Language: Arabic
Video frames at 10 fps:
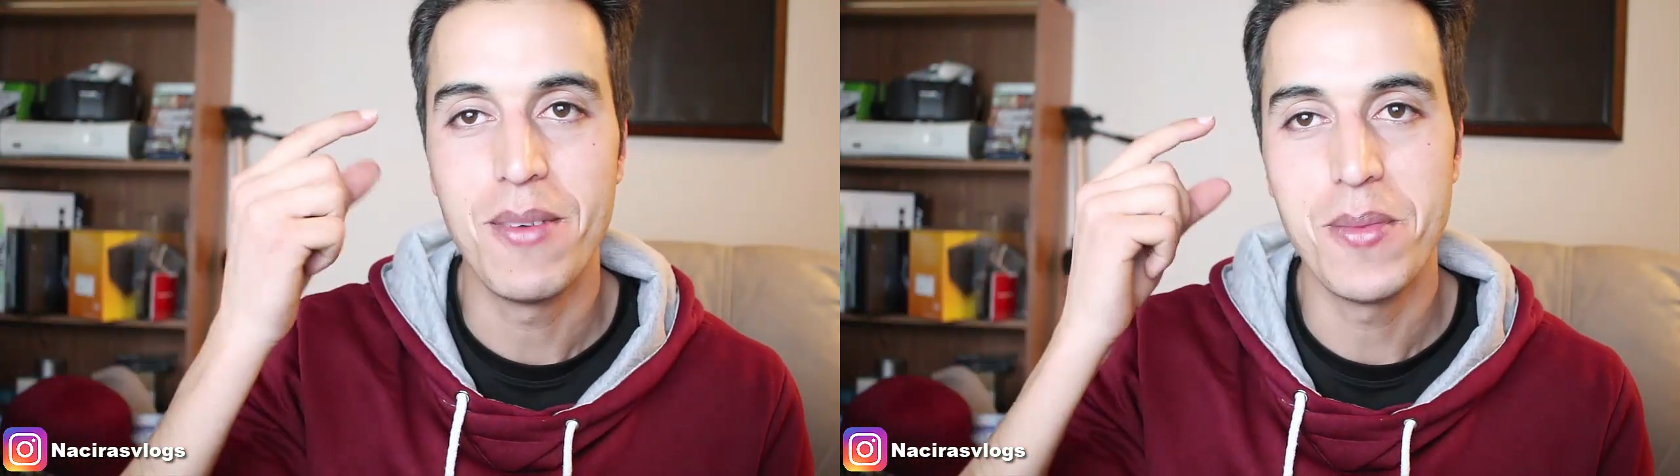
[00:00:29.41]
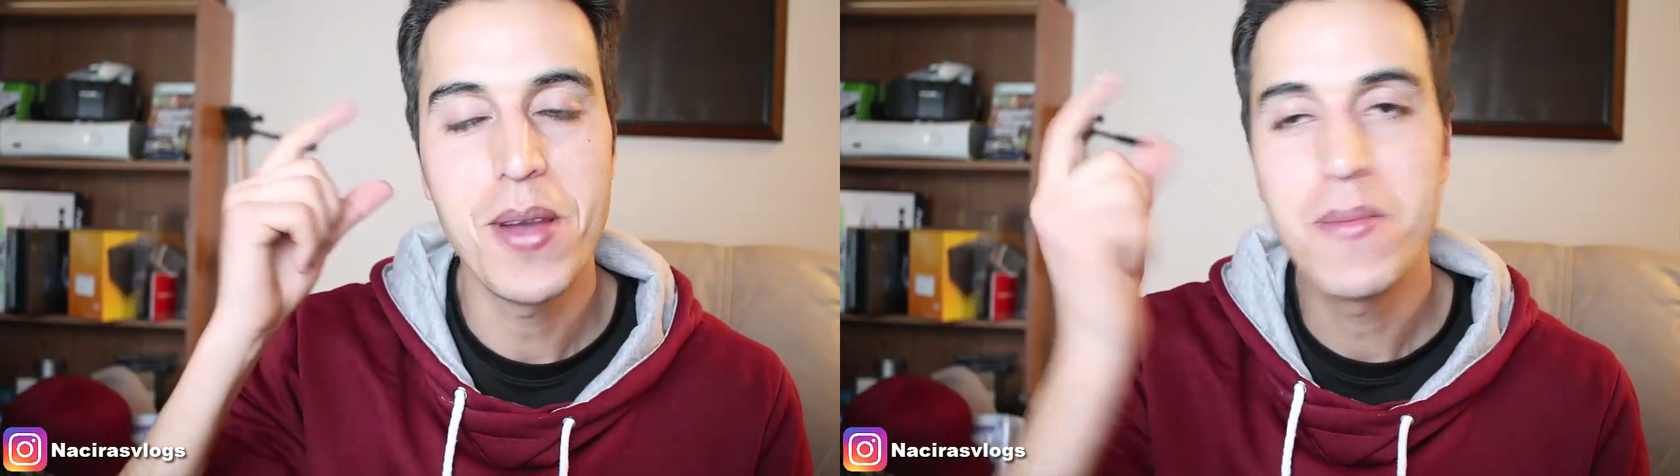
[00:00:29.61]

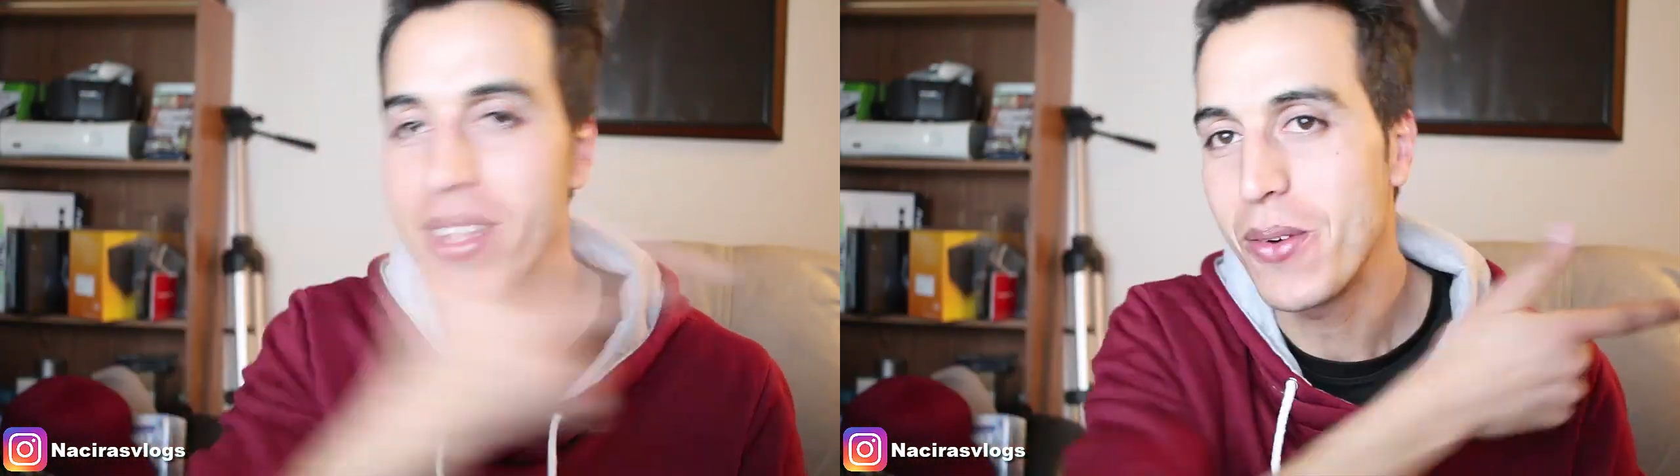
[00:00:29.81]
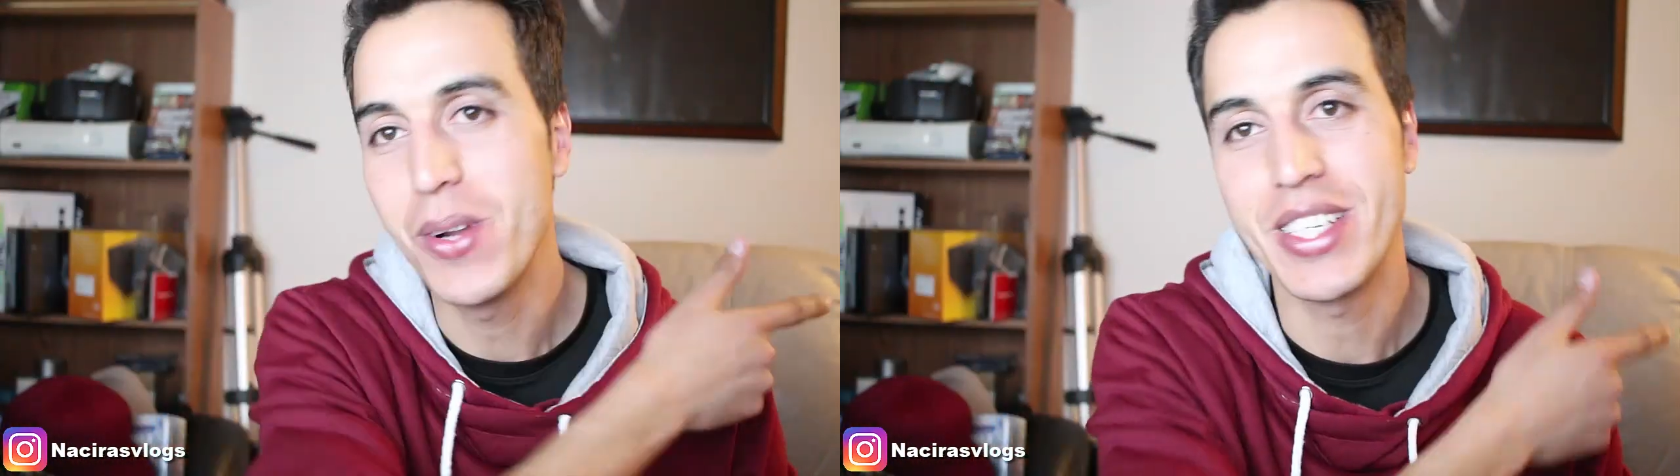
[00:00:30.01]
المهم ما
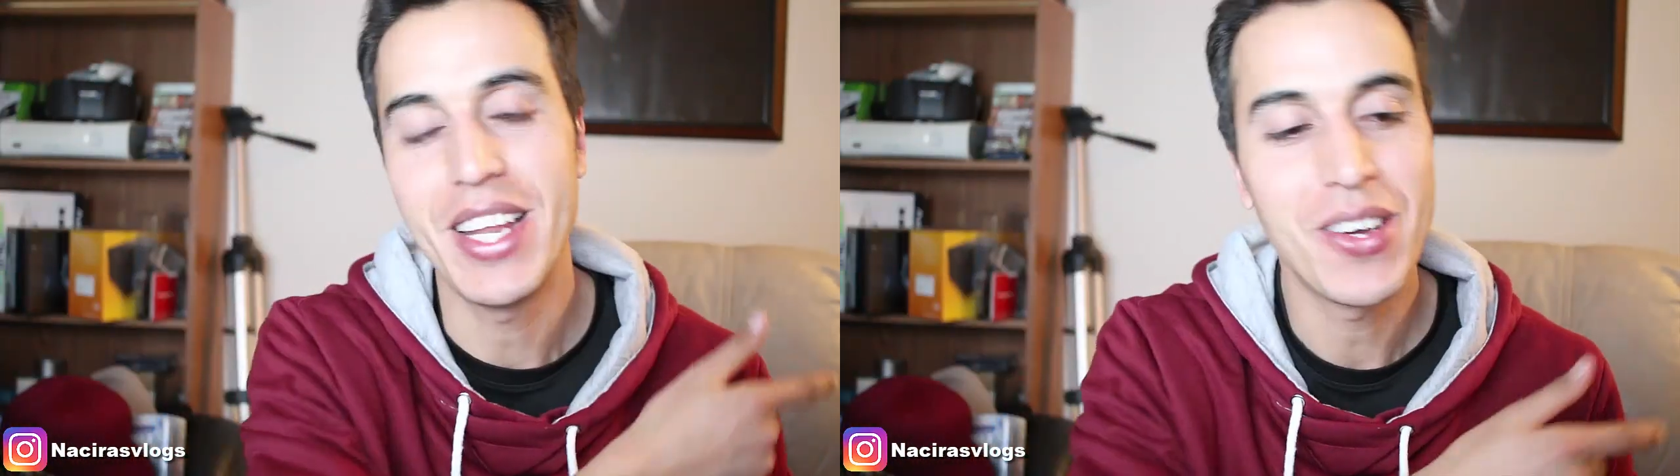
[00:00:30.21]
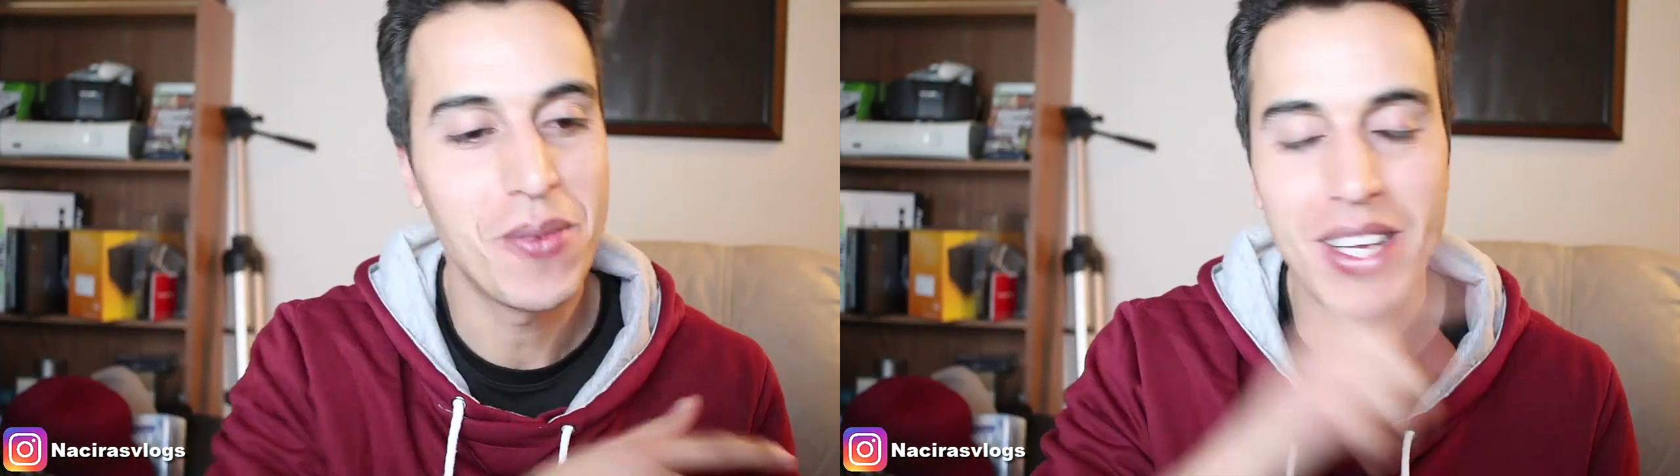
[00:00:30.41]
نطولش
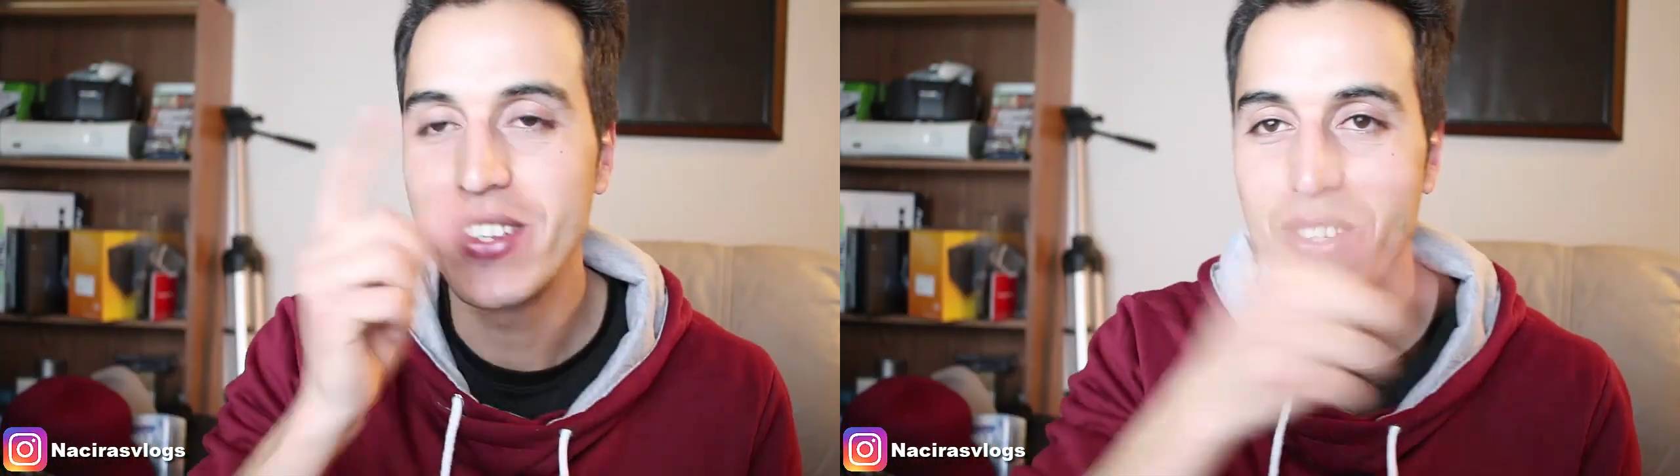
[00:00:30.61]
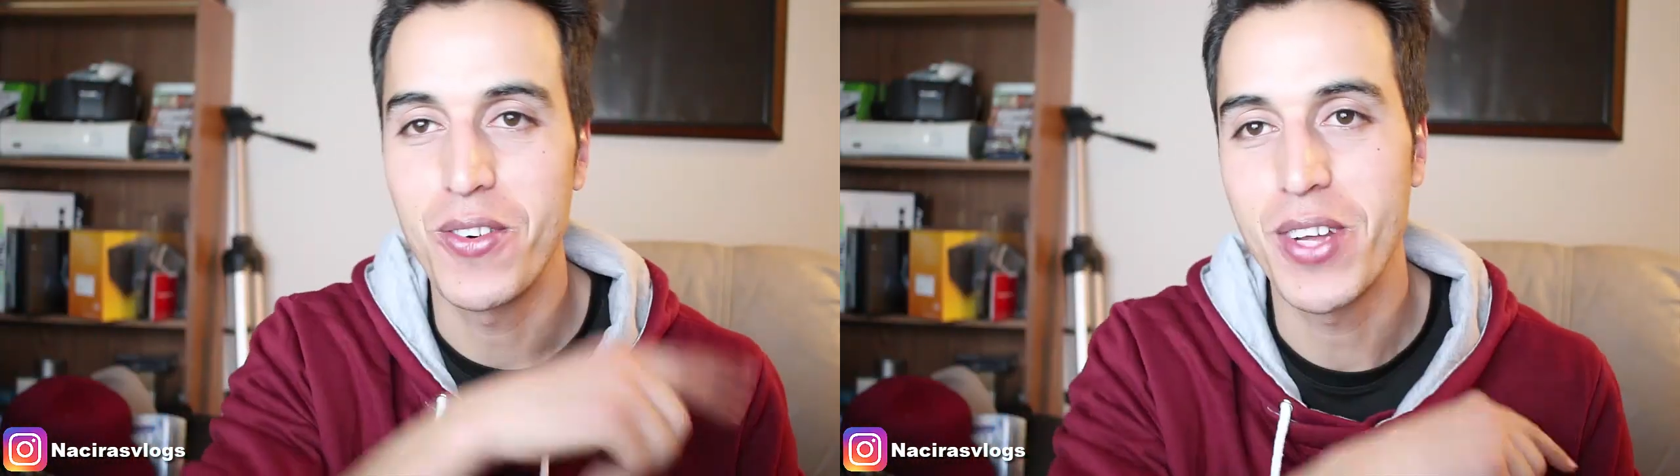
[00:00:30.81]
عليكم غادي نشوفوا